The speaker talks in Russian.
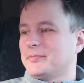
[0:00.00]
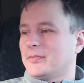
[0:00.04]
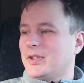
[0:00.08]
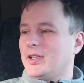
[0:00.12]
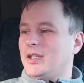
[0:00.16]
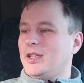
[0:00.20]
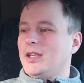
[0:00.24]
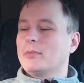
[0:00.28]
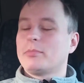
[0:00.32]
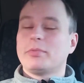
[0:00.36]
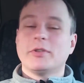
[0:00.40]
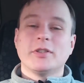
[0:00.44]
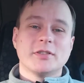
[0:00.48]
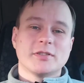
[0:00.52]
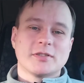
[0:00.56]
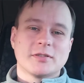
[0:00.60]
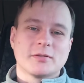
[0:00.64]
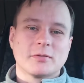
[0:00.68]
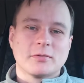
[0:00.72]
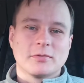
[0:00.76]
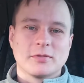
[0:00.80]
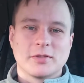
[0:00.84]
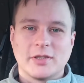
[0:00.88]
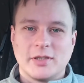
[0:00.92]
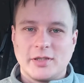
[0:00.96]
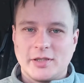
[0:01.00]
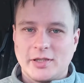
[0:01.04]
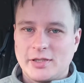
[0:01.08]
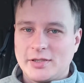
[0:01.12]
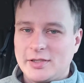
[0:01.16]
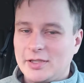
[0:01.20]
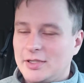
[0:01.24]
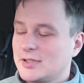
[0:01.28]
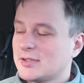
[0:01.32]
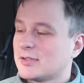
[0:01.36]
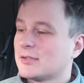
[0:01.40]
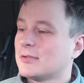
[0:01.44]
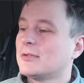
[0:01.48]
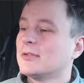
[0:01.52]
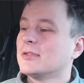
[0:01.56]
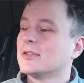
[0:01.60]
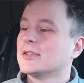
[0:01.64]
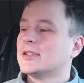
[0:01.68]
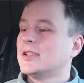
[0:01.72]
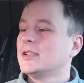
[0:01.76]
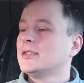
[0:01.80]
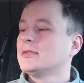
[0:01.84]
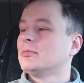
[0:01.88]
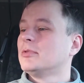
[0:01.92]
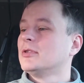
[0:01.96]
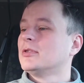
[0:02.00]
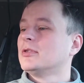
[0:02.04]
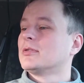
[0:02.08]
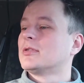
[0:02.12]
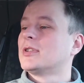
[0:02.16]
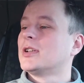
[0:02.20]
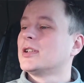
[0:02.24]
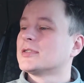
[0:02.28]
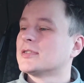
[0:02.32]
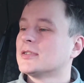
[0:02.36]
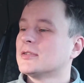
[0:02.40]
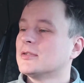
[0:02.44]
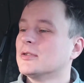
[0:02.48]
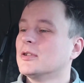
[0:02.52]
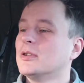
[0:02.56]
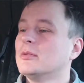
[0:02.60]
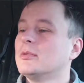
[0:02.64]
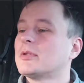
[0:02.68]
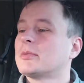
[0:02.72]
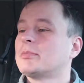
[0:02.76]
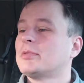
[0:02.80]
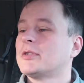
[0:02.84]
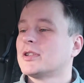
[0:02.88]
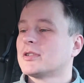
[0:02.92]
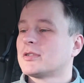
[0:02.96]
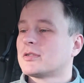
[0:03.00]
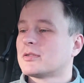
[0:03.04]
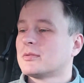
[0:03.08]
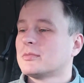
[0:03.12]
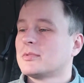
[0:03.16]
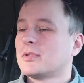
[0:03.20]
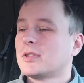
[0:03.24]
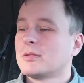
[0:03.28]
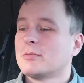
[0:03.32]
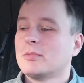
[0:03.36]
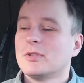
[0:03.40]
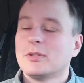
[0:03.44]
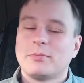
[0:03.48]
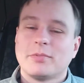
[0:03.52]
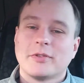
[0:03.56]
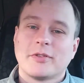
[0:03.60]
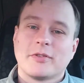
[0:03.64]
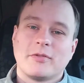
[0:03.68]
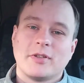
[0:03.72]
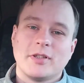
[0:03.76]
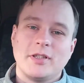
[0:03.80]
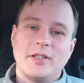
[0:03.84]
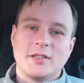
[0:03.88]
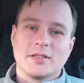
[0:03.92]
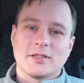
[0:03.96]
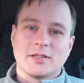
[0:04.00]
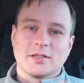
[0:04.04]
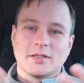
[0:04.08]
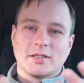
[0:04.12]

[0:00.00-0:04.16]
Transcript: Не по инструкции я действовал. Здесь был указан номер, по которому надо было позвонить,